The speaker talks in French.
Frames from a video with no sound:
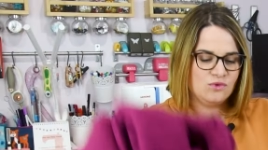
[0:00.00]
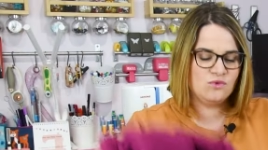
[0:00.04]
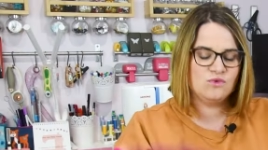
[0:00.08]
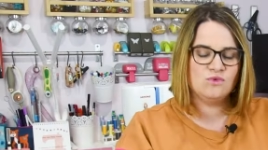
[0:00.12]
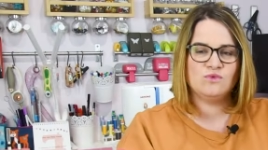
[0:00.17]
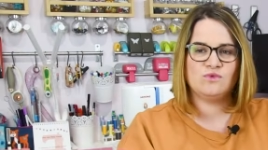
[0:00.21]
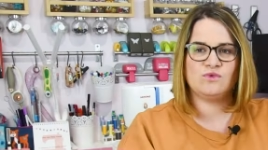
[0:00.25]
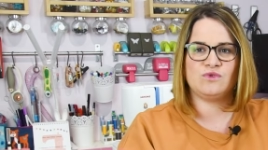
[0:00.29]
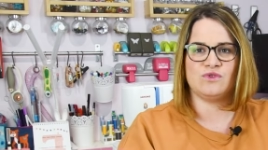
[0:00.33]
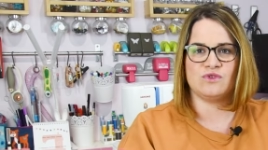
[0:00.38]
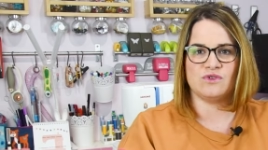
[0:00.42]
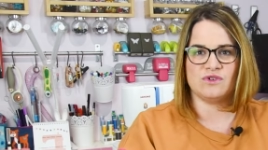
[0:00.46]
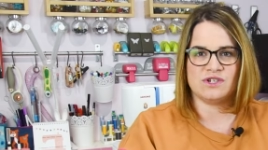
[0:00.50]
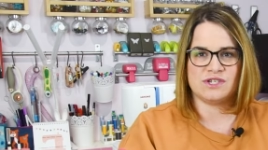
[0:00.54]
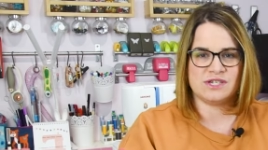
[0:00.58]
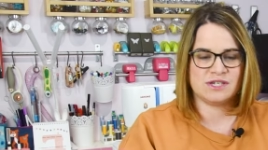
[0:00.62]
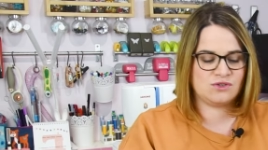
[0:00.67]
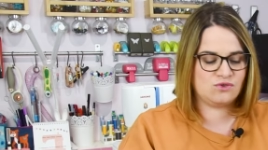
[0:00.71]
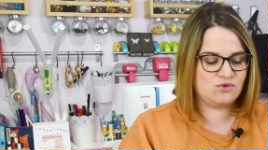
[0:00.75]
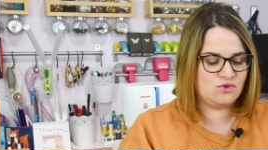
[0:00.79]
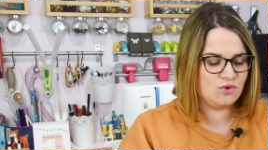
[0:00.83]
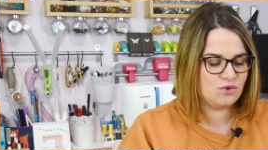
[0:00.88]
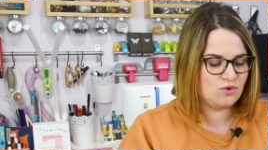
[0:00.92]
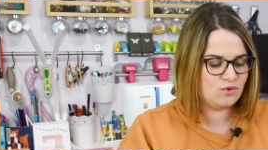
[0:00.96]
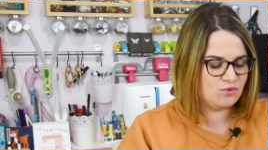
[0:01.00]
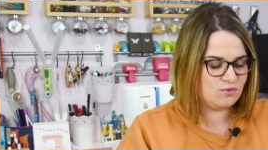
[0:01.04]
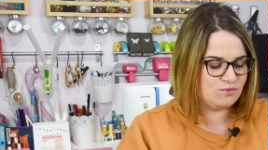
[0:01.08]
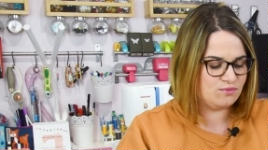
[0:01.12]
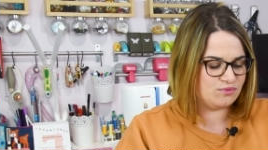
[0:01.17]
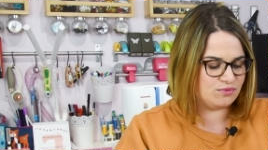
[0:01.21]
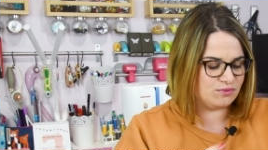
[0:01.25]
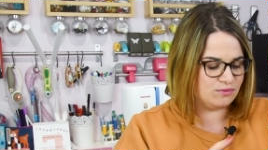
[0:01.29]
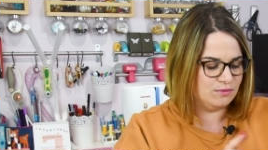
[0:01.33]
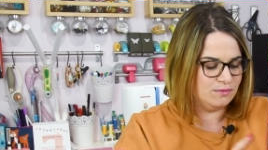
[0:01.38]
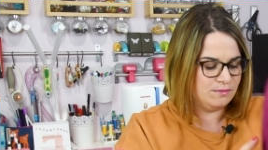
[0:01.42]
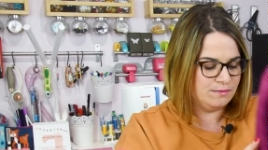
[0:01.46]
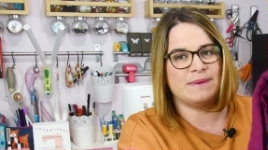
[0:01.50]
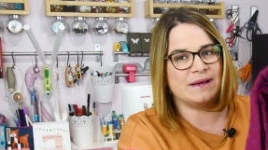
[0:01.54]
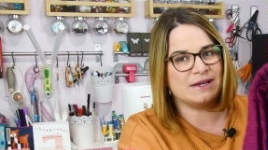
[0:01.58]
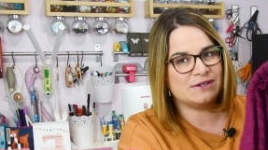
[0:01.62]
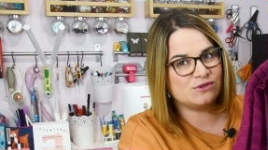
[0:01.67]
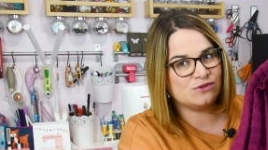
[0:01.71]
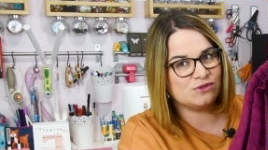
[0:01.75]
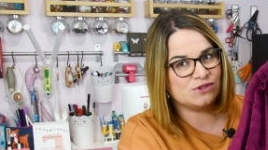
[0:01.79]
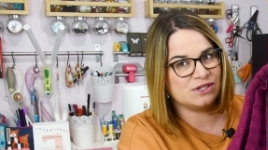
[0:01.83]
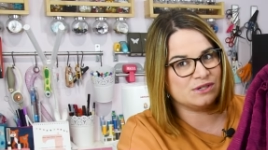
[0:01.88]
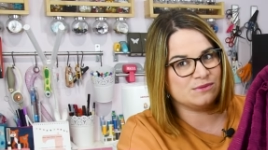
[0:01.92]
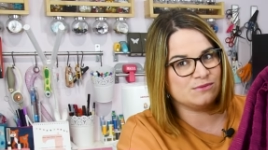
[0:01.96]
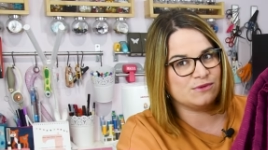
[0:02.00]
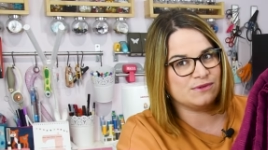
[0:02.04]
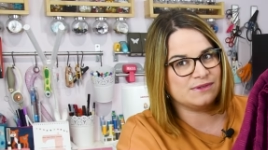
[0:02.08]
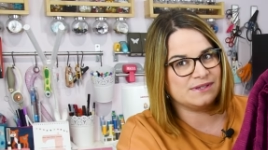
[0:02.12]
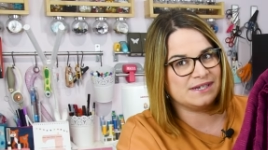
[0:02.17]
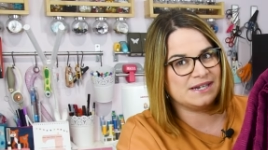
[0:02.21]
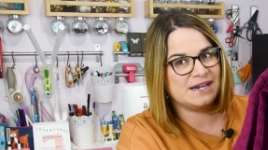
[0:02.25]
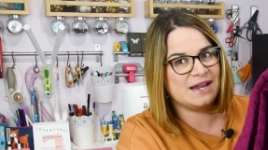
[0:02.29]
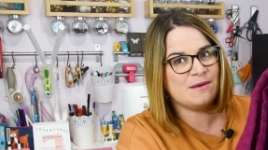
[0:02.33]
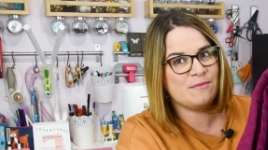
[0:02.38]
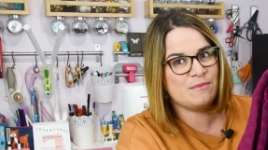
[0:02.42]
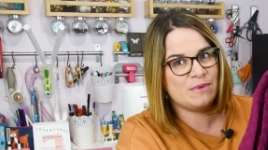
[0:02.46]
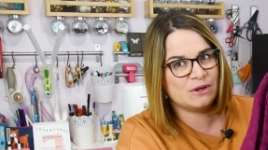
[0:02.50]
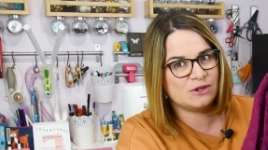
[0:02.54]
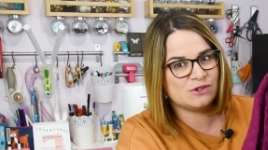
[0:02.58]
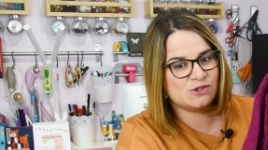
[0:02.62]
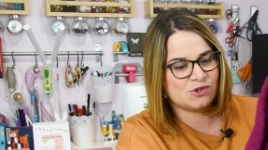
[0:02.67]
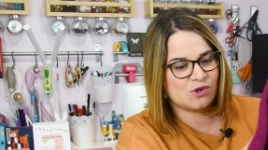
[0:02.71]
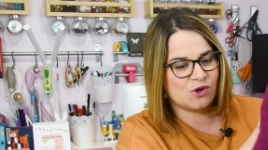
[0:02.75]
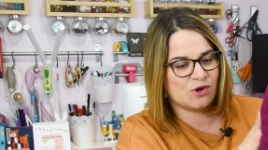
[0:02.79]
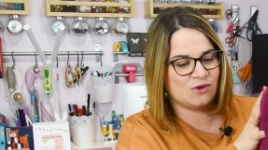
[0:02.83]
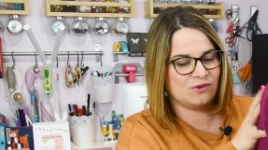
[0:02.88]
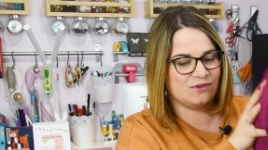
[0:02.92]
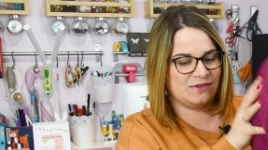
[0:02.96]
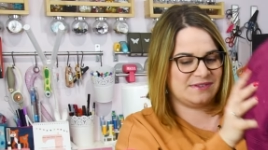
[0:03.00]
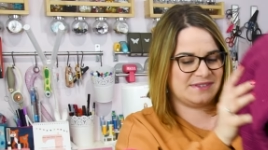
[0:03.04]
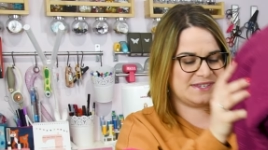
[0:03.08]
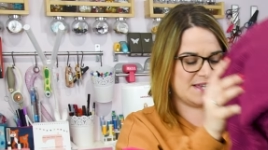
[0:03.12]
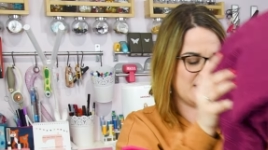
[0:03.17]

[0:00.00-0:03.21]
Donc, j'ai deux coupons parce que j'ai demandé la box grande